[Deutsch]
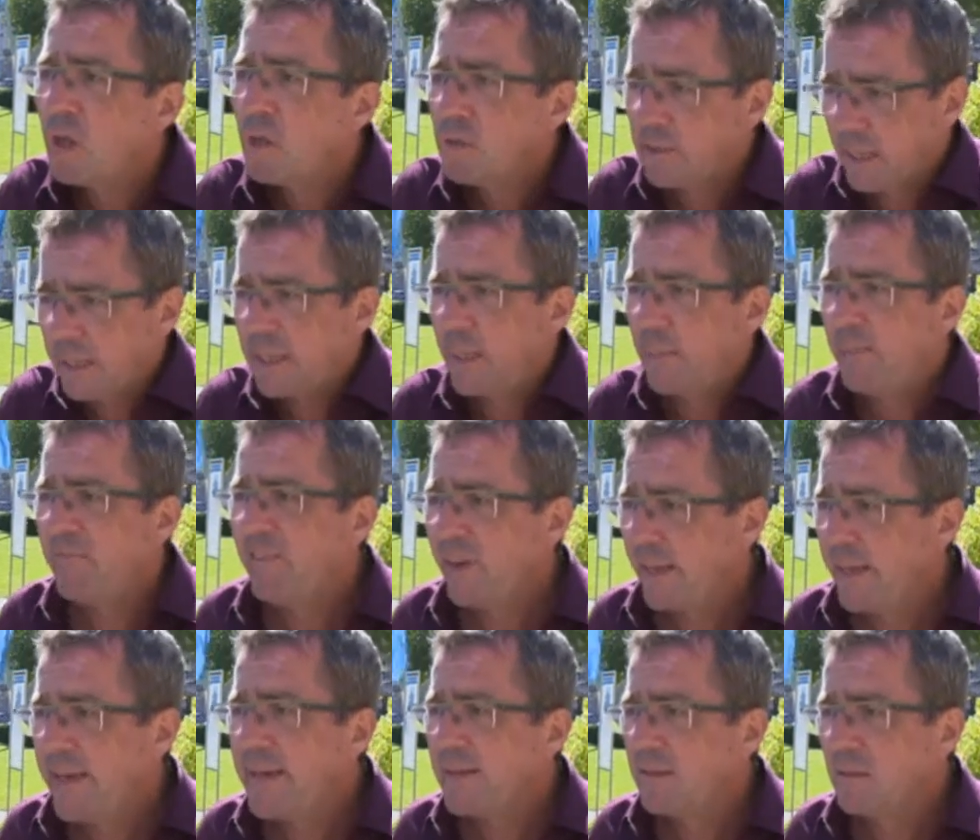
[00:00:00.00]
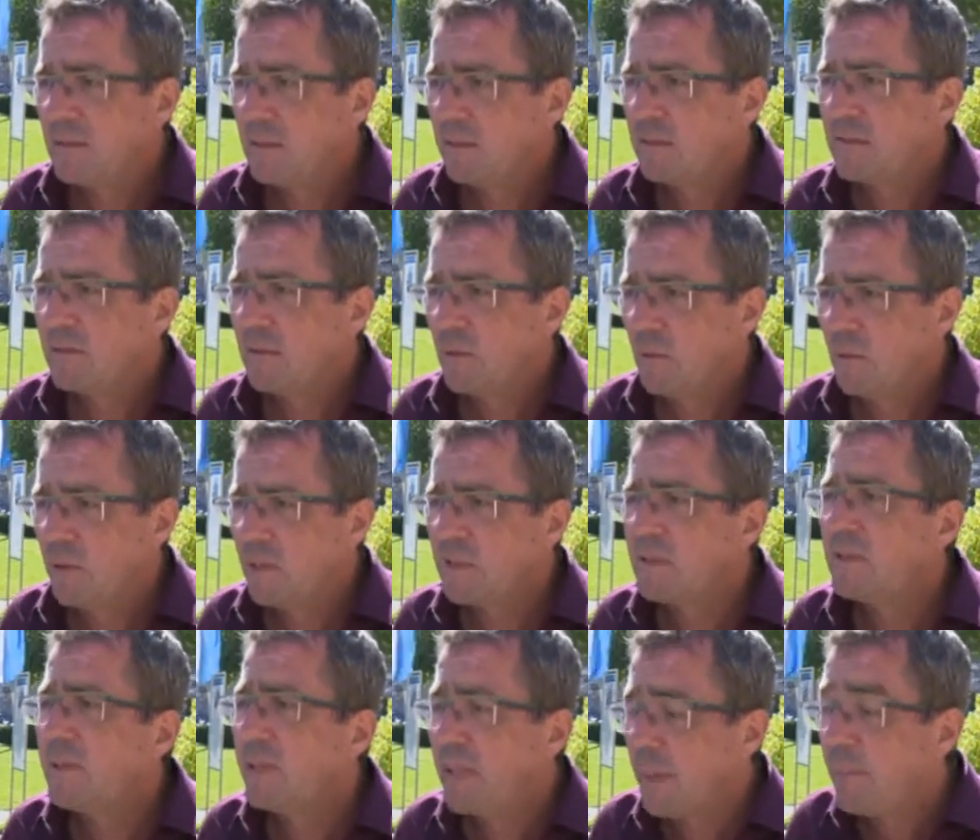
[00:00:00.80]
der gepflegte
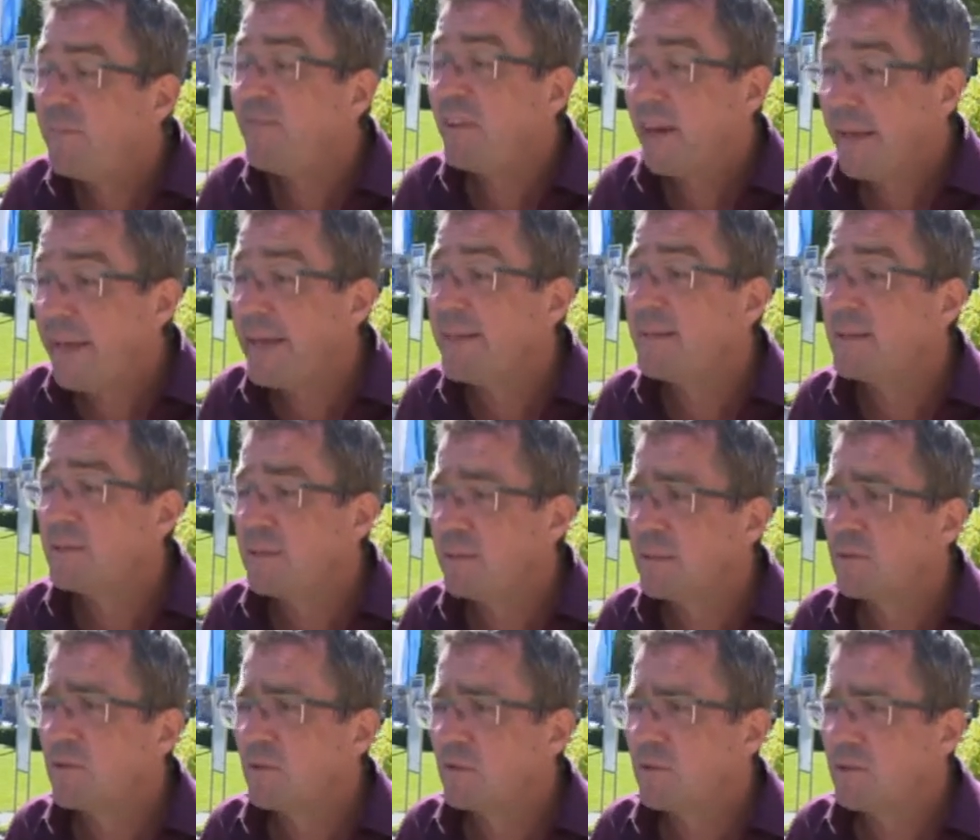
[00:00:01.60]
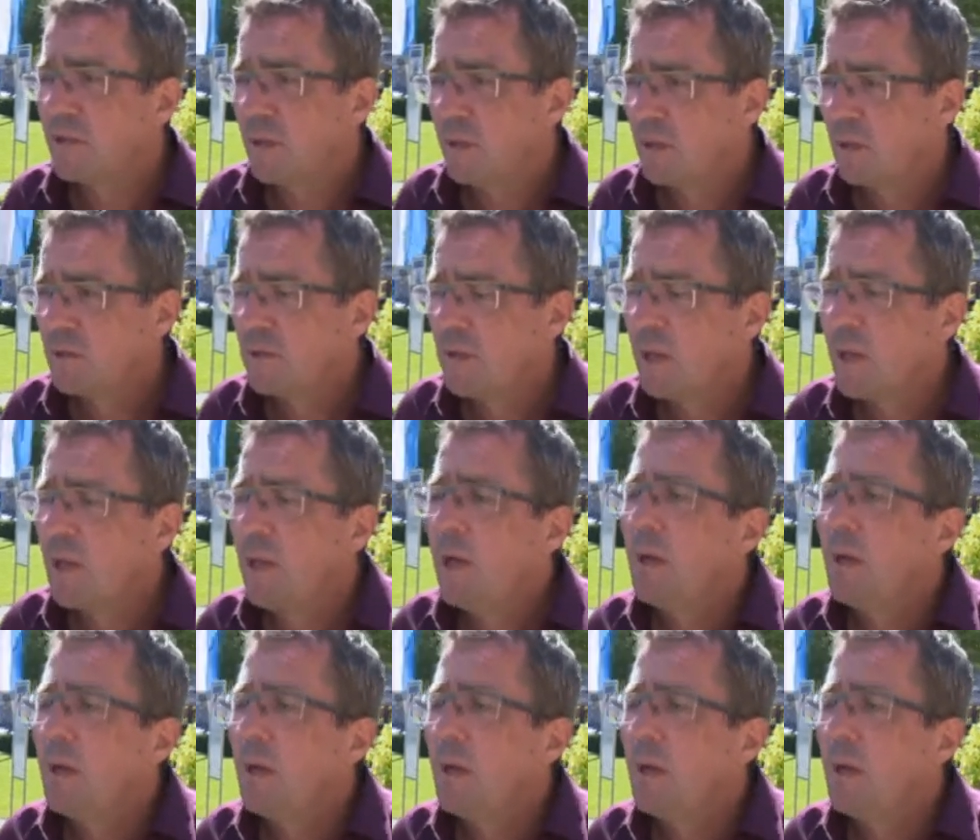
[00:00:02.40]
Diskurs, die gepflegte Diskussion.